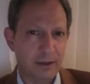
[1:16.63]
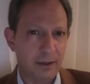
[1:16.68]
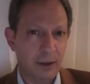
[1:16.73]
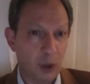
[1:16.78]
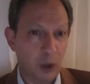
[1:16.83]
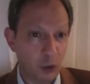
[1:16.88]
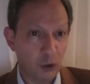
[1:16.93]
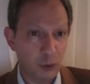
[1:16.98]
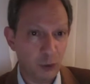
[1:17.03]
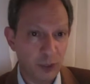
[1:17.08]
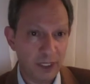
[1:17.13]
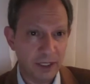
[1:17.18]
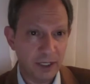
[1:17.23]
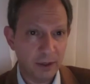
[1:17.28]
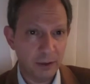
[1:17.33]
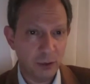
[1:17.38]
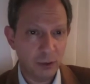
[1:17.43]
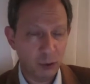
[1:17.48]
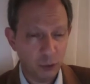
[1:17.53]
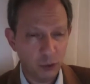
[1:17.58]
en lui
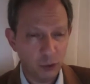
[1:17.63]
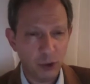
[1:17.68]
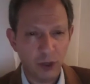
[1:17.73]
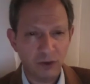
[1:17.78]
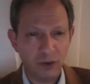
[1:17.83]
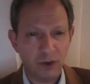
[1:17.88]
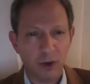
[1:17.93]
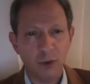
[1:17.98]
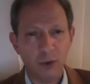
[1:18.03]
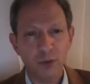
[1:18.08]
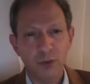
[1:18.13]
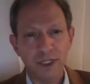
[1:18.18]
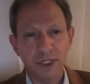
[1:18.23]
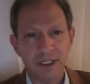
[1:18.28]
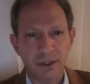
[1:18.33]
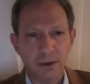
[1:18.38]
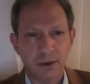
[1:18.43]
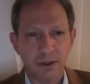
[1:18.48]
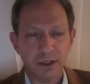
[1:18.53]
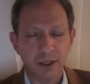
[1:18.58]
une œuvre en
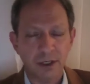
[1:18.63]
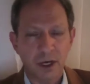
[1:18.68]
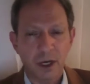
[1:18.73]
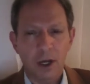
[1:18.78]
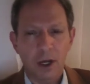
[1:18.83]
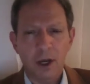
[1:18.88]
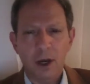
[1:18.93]
puissance,